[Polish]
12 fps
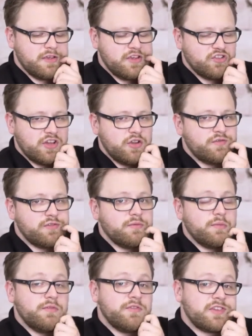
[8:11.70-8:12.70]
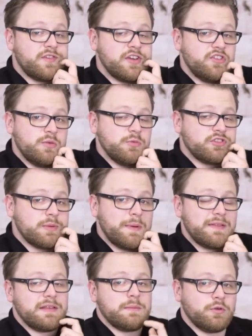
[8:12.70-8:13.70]
jeżeli stwierdzimy, że
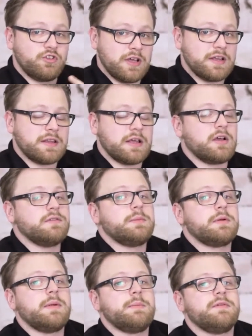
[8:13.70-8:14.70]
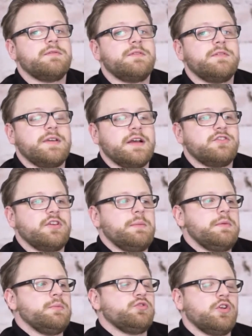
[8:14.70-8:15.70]
pacjent posiada takowe problemy w
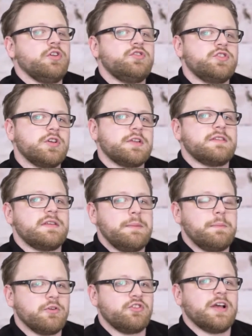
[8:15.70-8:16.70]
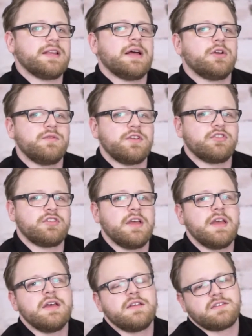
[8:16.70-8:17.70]
wywiadzie i przychodzi do nas i posiada również
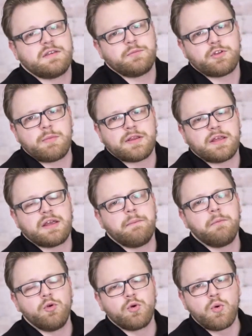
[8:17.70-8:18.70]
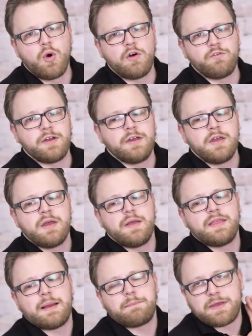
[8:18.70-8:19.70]
symptomatykę bólu głowy,
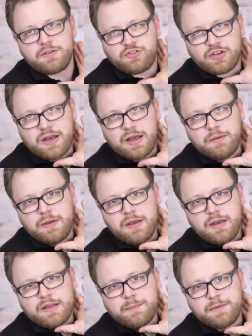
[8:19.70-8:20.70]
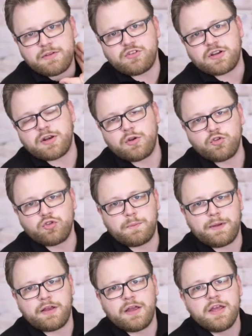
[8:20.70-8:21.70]
napięcia, napięcia
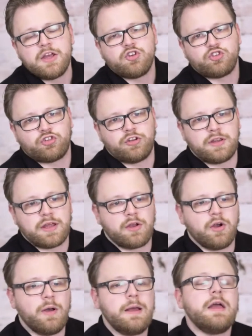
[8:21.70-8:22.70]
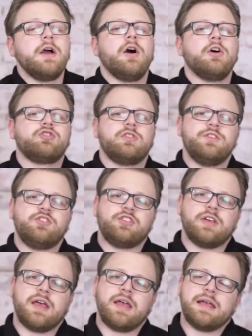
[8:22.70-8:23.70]
kręgosłupa szyjnego,
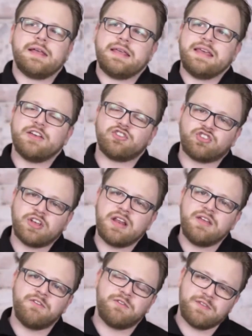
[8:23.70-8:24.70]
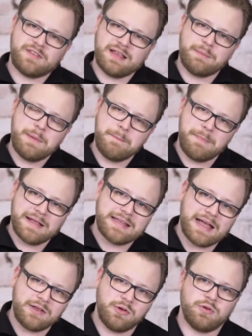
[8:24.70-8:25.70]
oczywiście jeżeli w samym
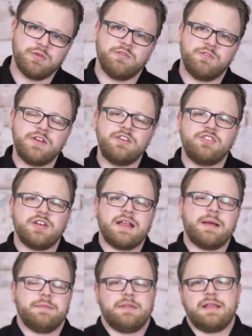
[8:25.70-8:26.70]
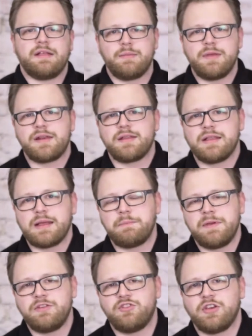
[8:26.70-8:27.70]
badaniu wyjdzie nam nadmierne
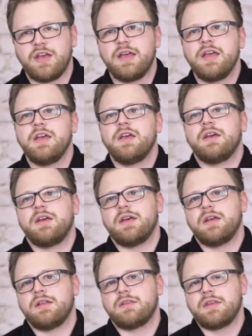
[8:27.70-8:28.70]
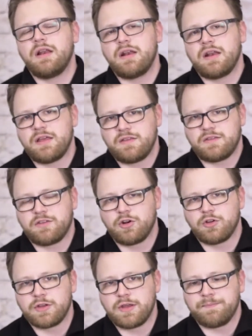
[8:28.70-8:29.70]
napięcie tylnej
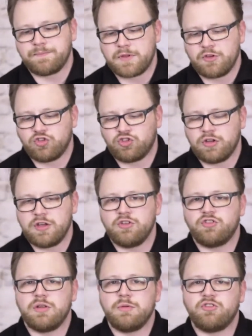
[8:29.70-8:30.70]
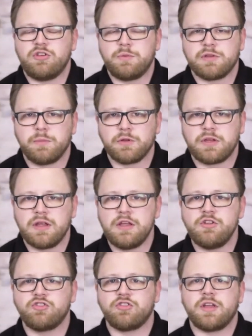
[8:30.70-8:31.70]
strony szyi, czyli mięśni
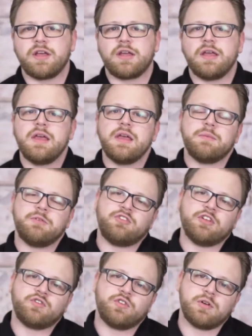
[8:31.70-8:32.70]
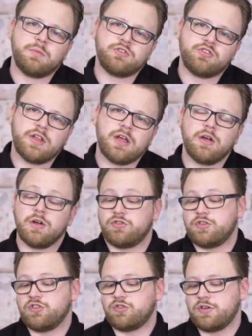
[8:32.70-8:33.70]
podpotyliczne, mięśnicznych, mięśnia czworobocznego,
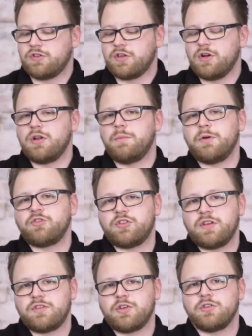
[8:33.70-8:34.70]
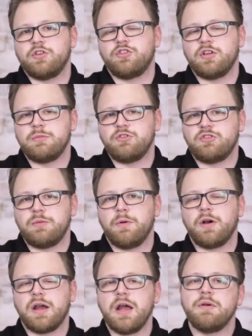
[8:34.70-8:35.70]
czy też e, tylnobocznej strony, czyli mięśni
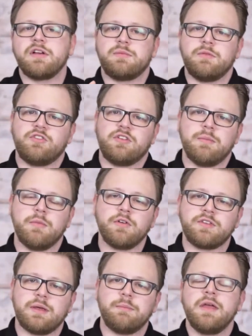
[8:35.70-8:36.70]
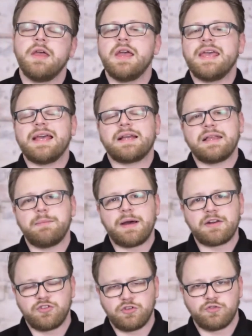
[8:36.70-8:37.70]
pochyłych z mięśniem osem. Jak
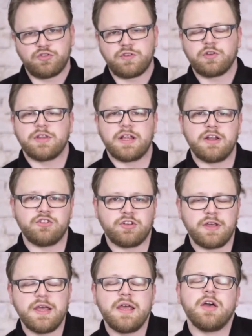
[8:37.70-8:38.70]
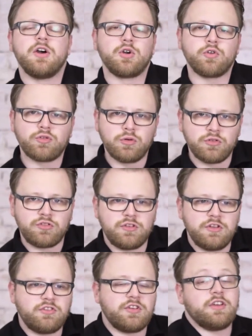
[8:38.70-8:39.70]
najbardziej to wszystko należy
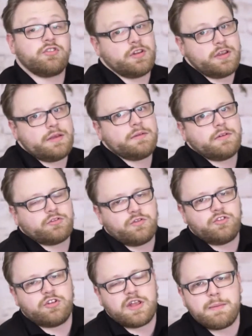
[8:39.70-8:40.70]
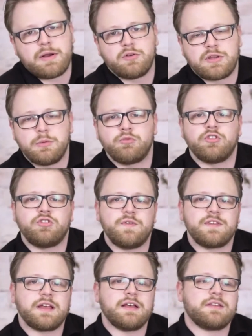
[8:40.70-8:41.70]
rozluźnić, jeżeli oczywiście nie ma ku temu
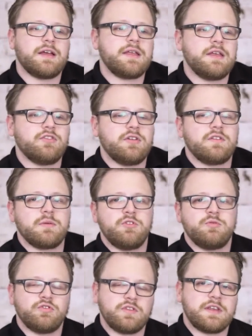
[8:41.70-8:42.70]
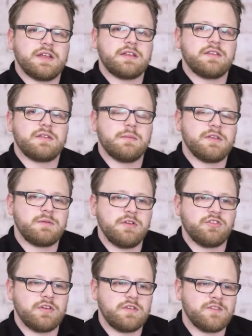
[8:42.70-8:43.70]
przeciwwskazań, jeżeli zrobiliśmy wszystkie testy
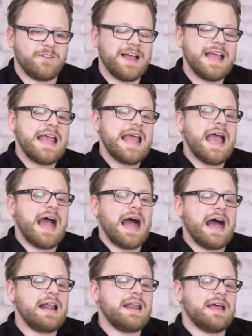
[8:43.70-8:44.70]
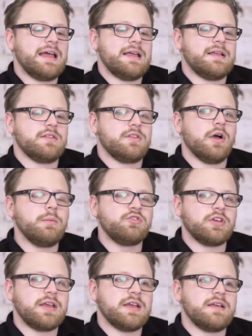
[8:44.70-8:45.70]
bezpieczeństwa, ale
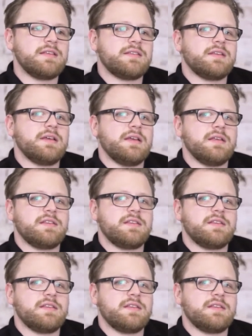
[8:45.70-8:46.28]
dobrze jest e,